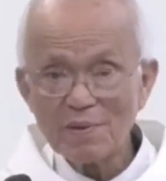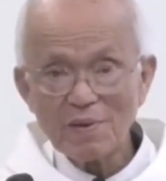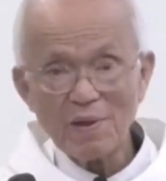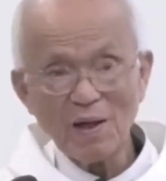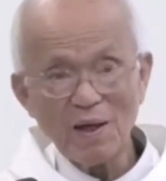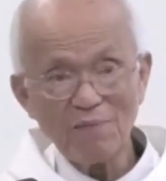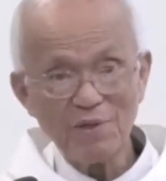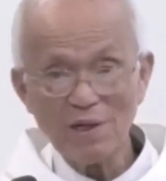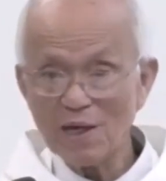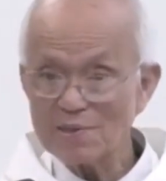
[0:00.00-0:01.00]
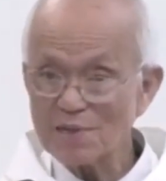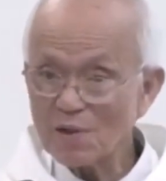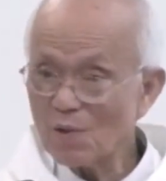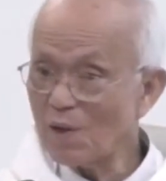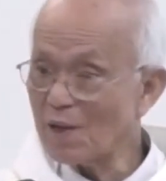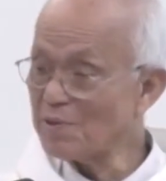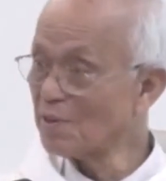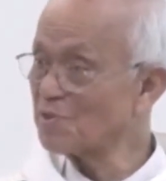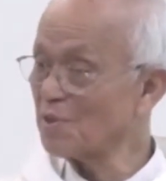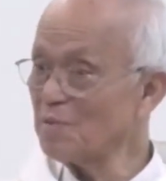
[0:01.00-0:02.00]
Là vì Lazaro là nhân
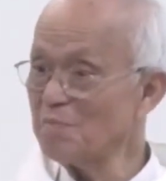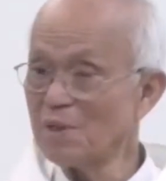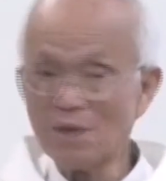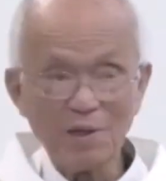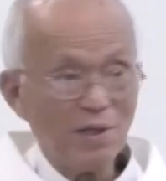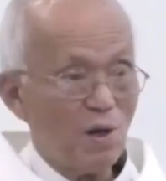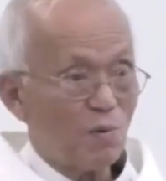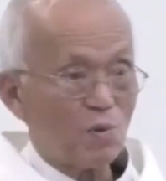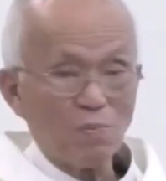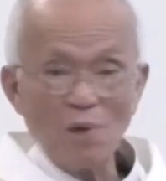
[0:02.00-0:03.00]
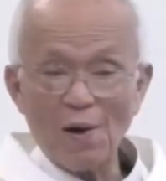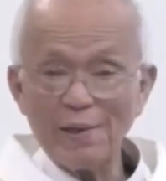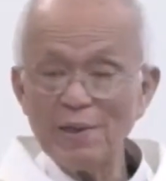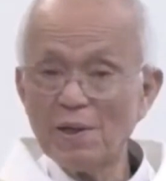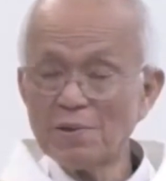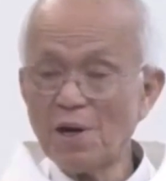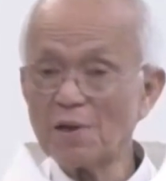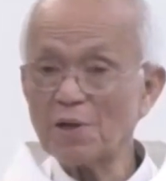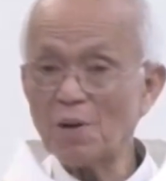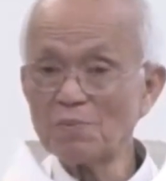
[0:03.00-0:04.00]
chứng bây giờ đi đâu cũng nói nhờ
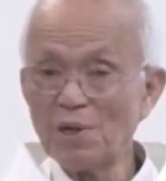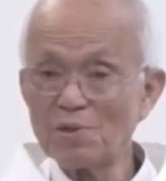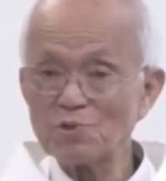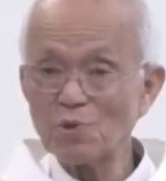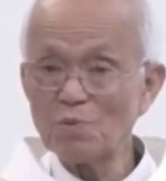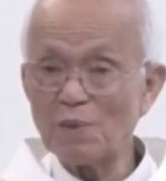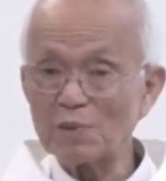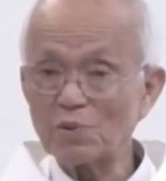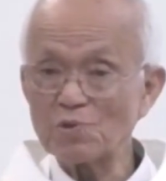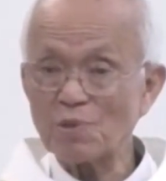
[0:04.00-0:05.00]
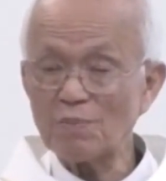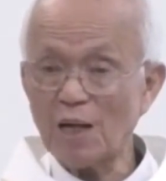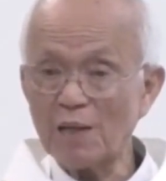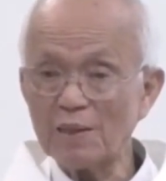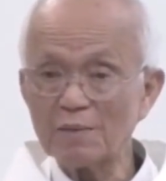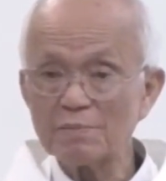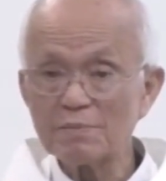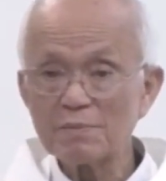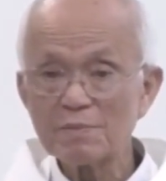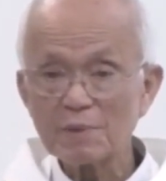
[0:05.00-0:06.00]
cái ông Giêsu mà tôi sống lại nè.
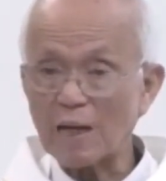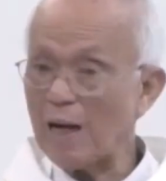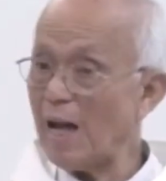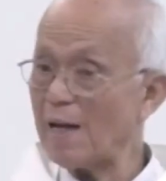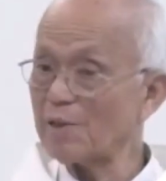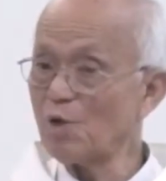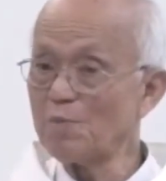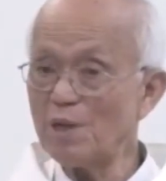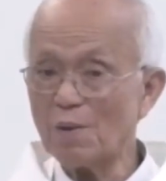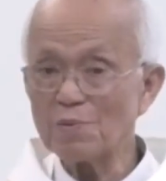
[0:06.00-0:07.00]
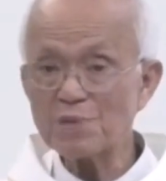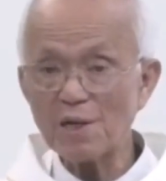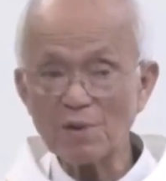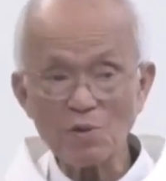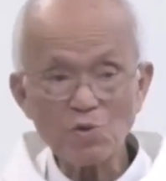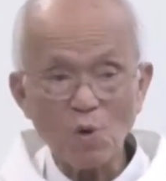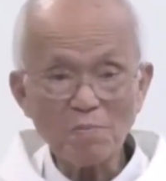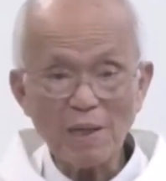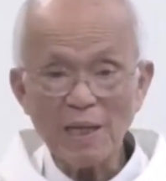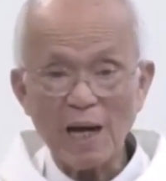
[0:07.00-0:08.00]
Cả làng đều biết ông chết rồi chôn
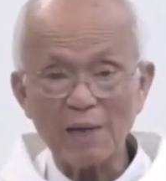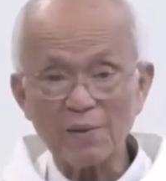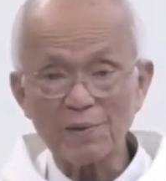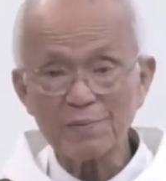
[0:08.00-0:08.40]
mấy ngày rồi.